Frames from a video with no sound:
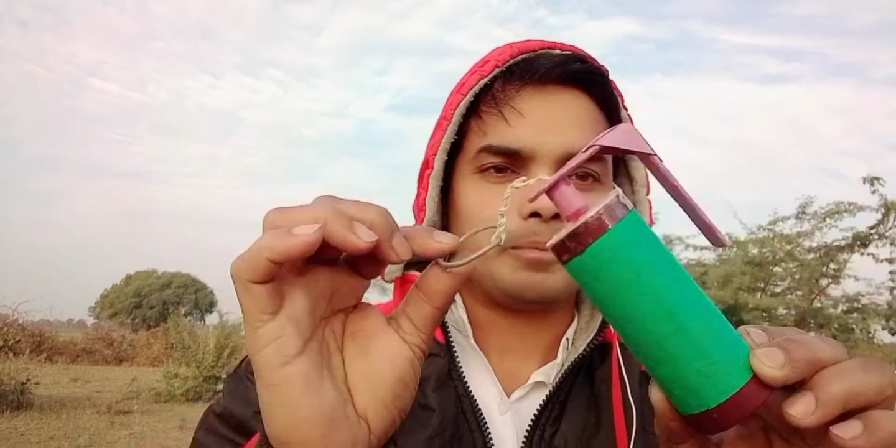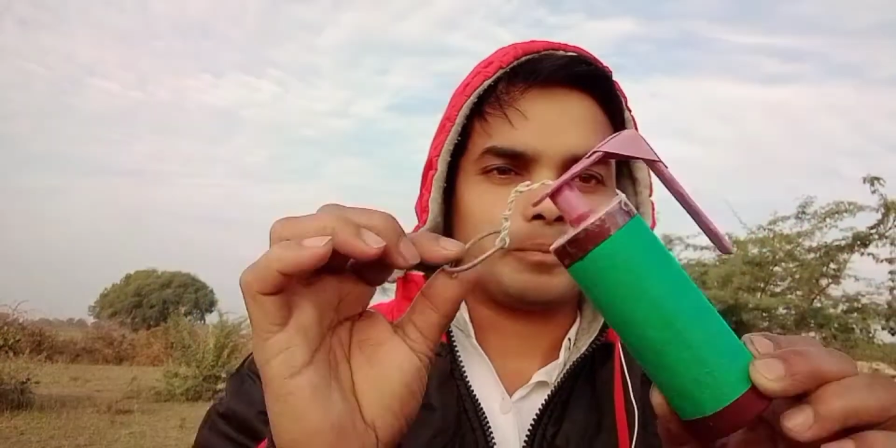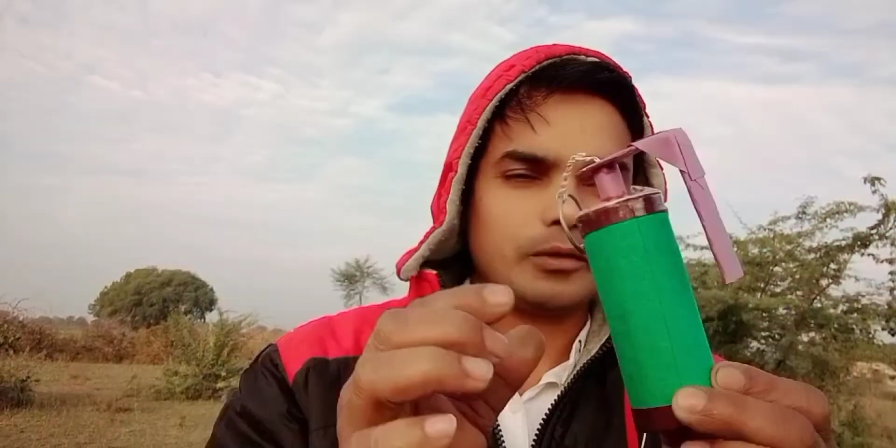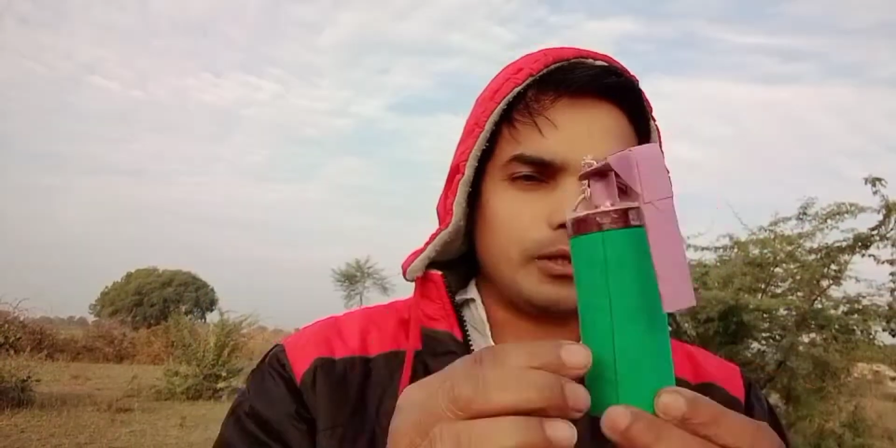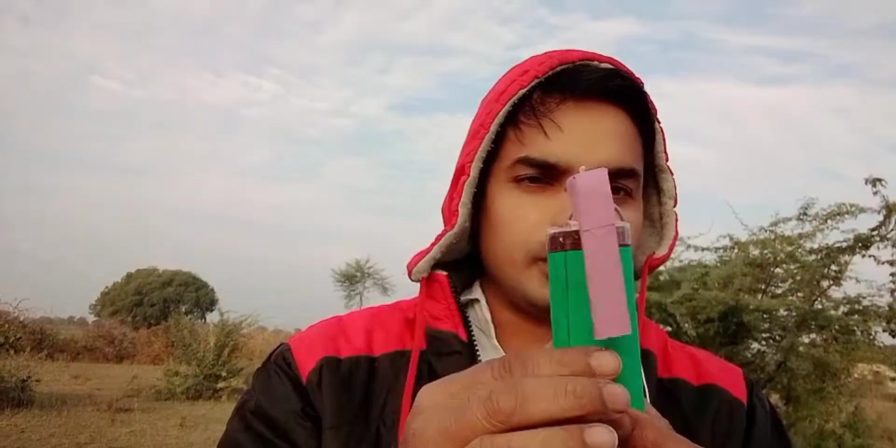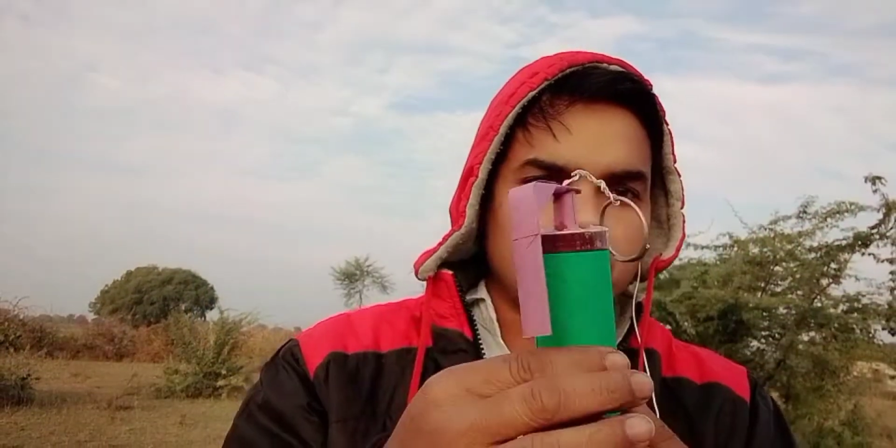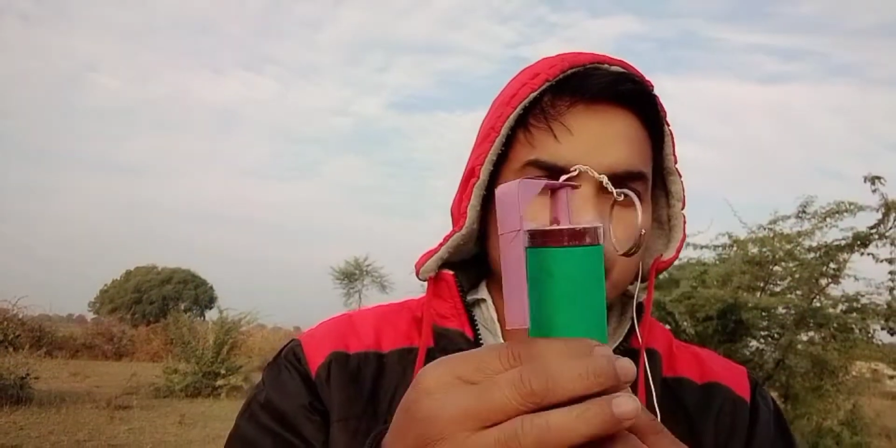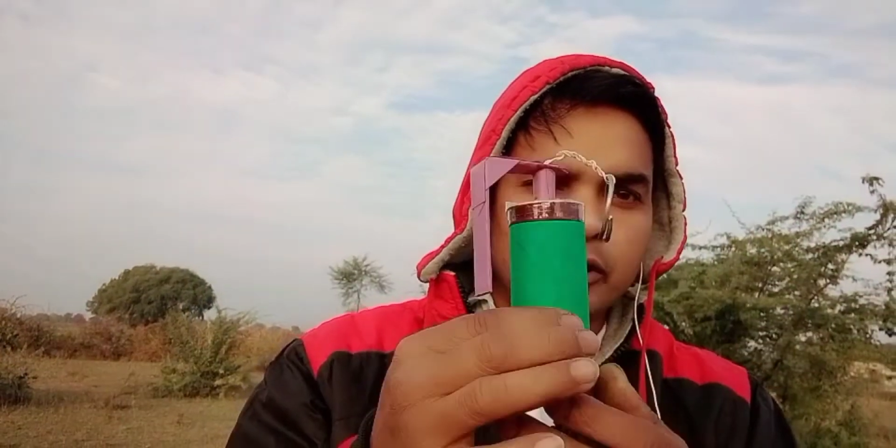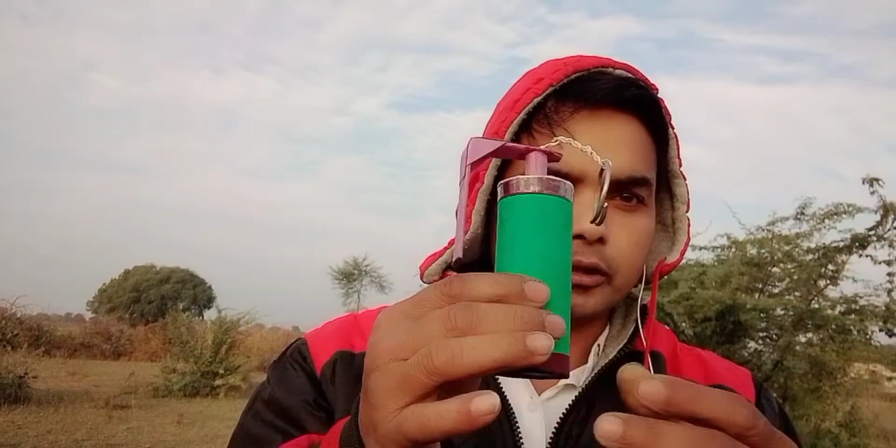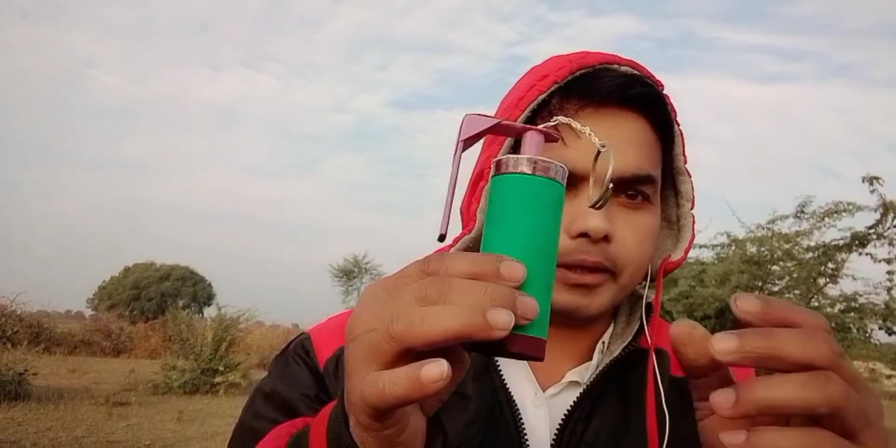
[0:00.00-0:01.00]
क्योंकि ये
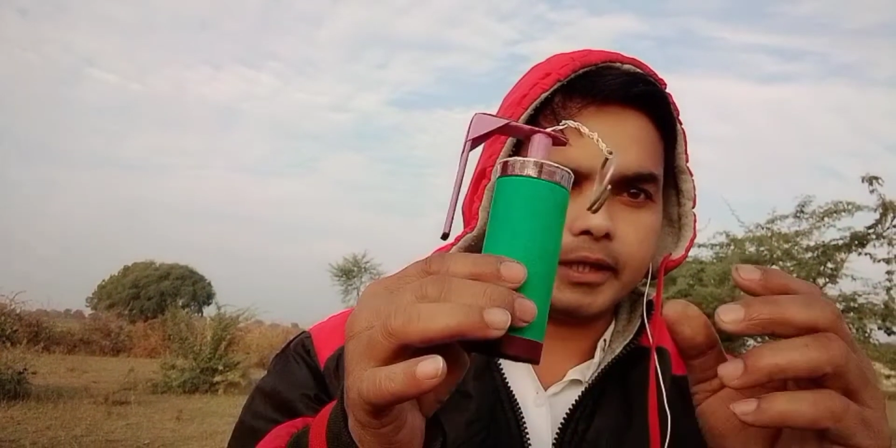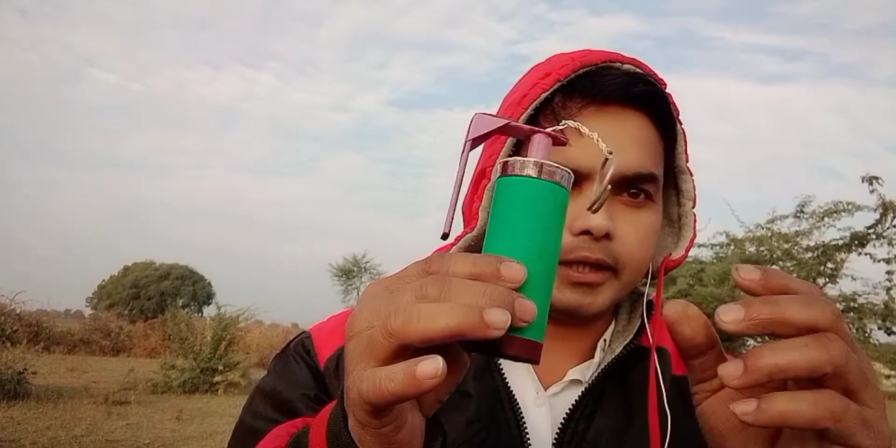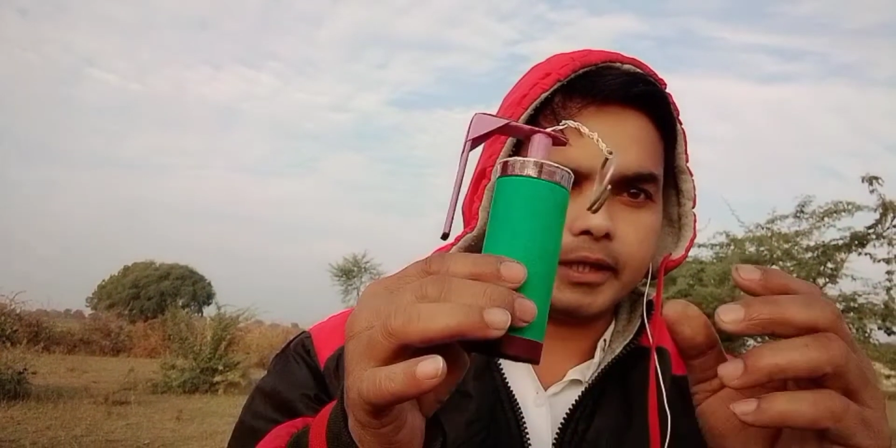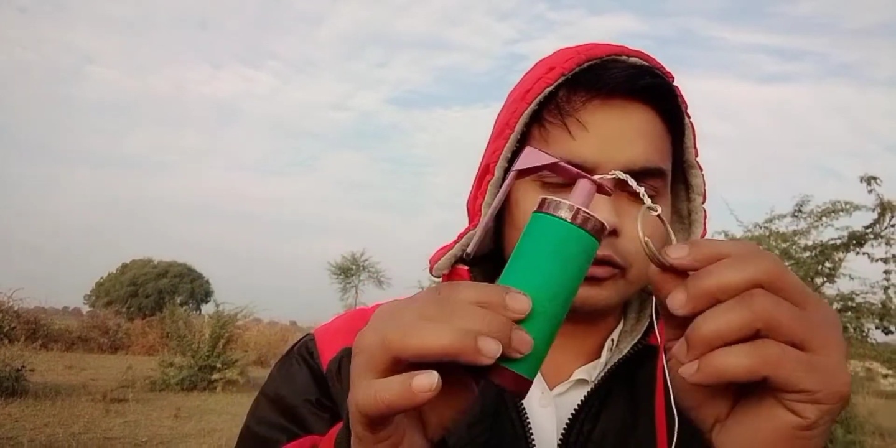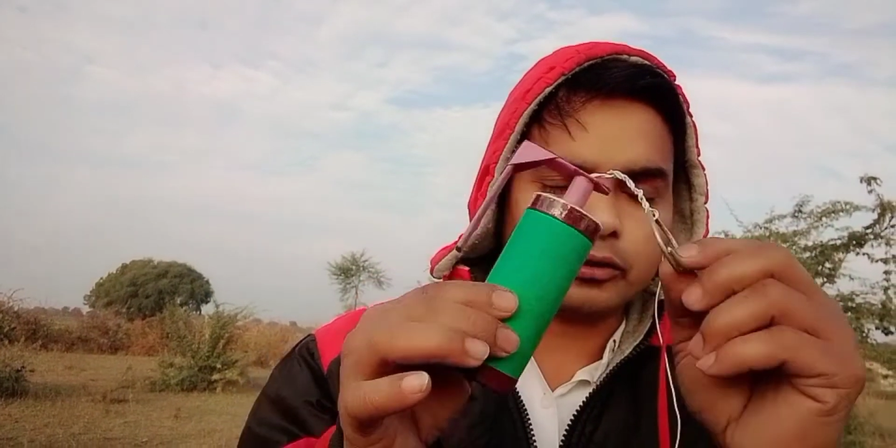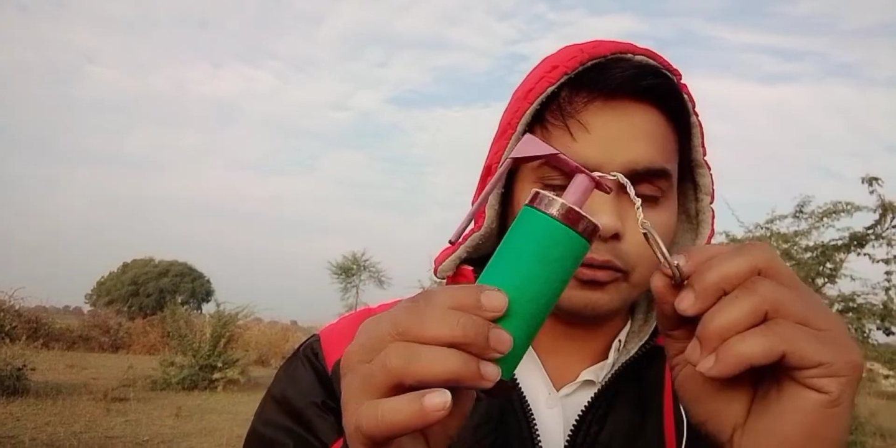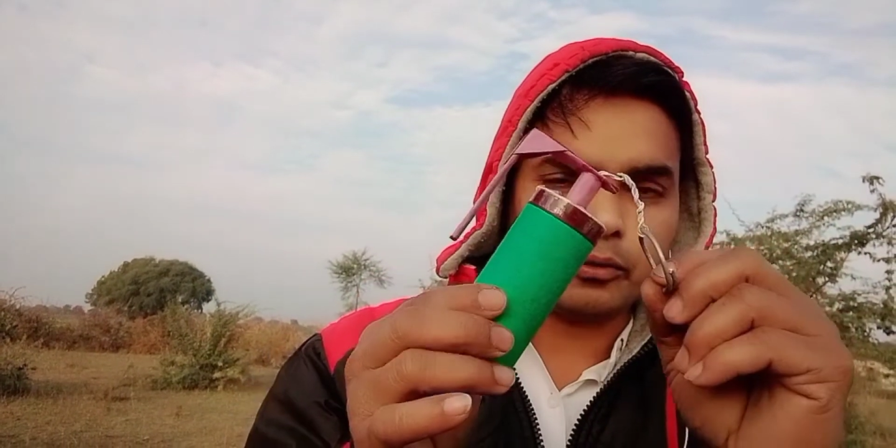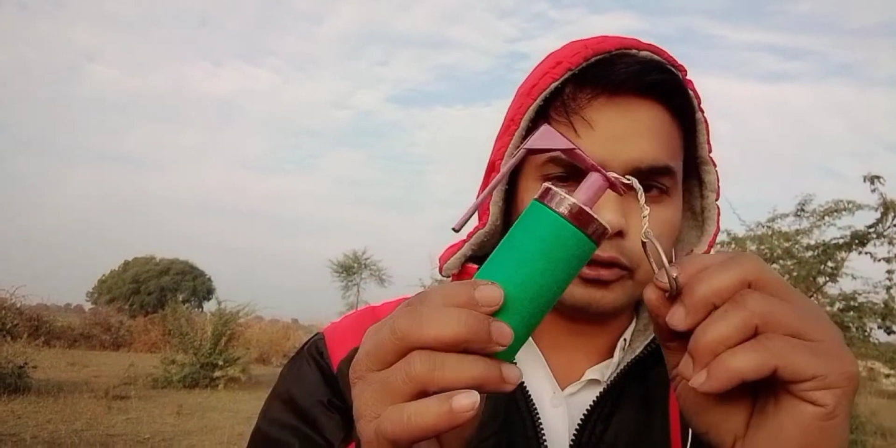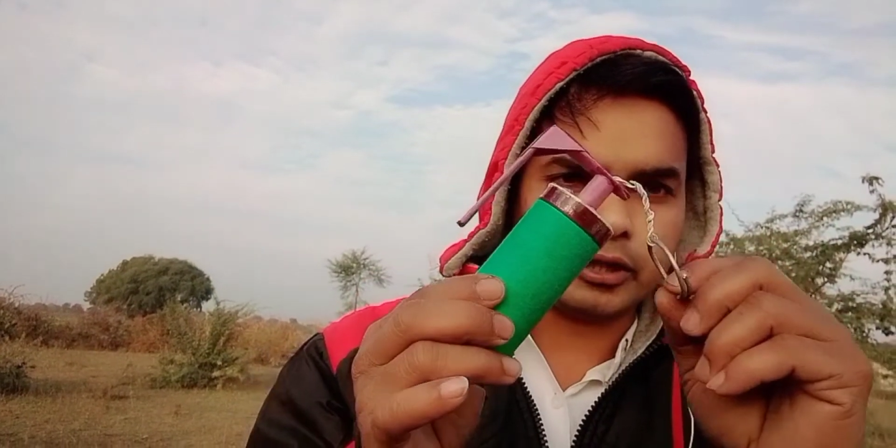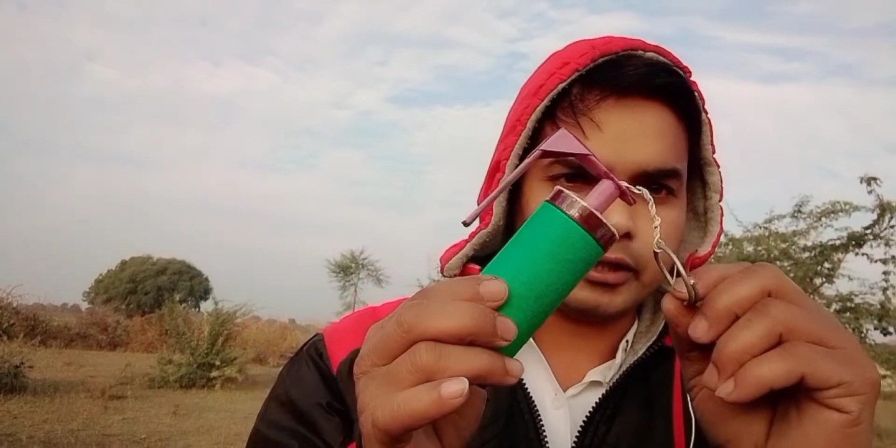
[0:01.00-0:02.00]
बहुत भी डेंजर हो
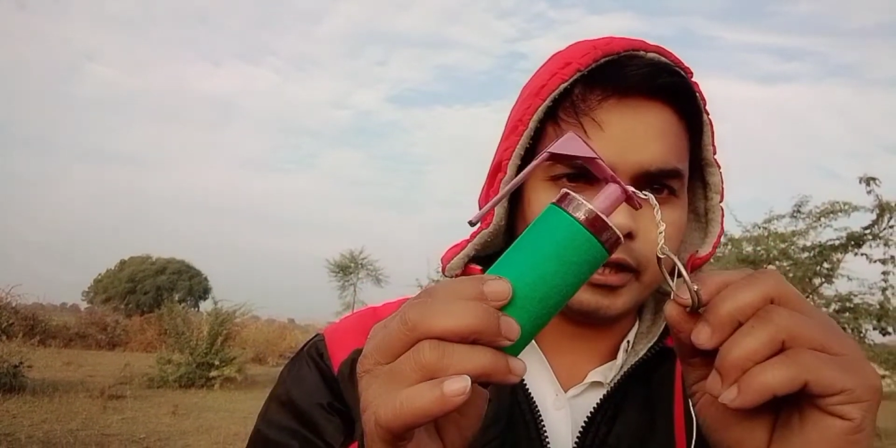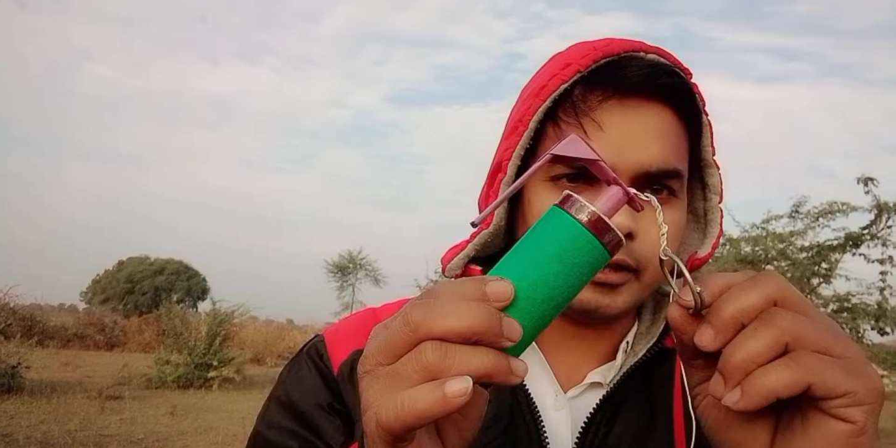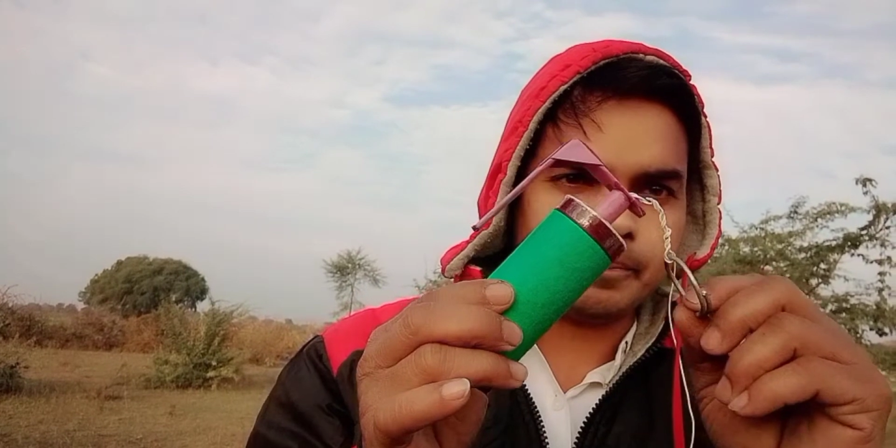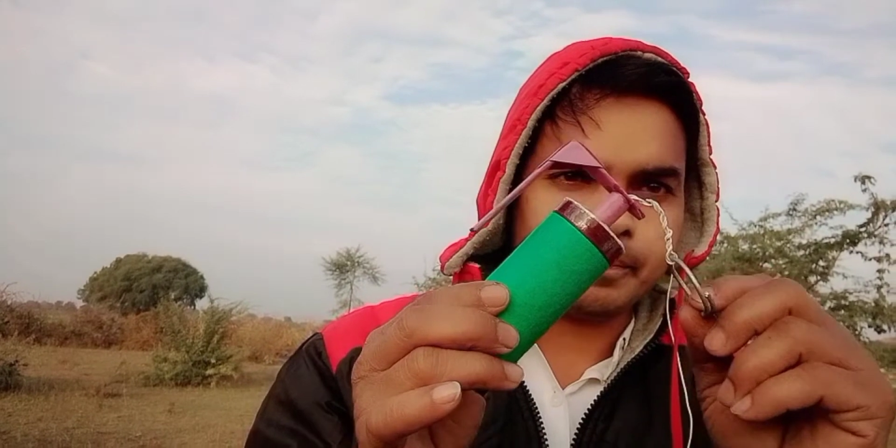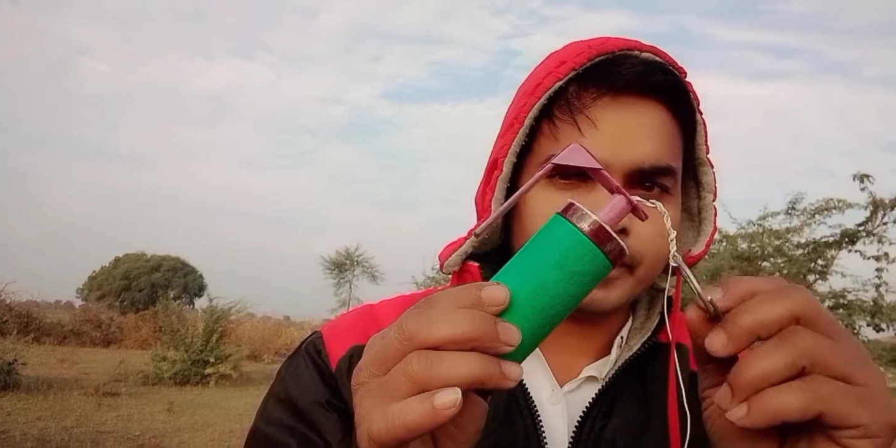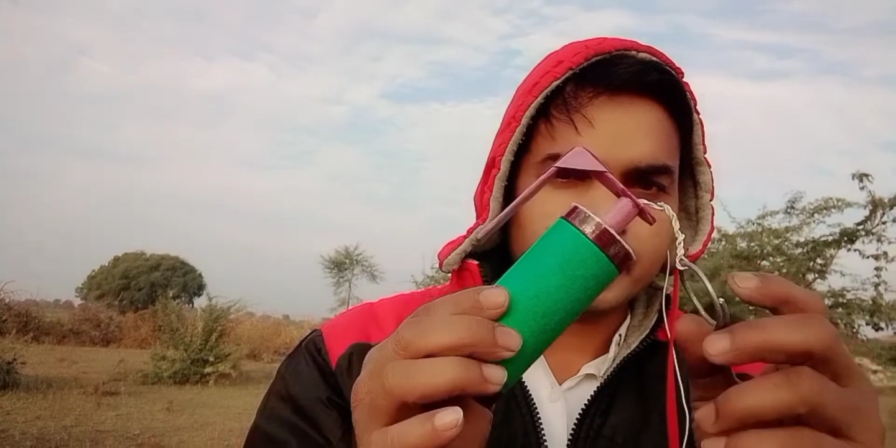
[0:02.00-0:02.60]
सकता है